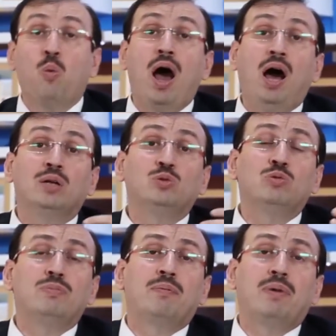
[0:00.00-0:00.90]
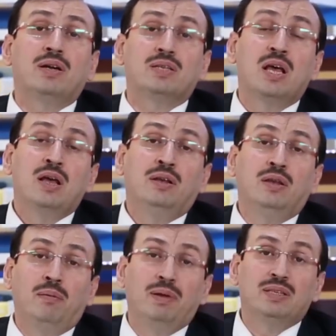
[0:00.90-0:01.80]
وأحدهما مارس
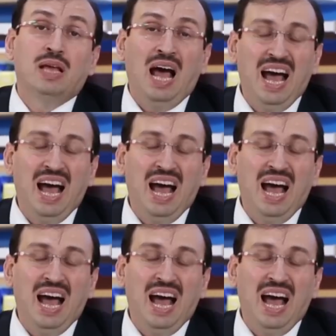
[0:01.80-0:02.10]
نمط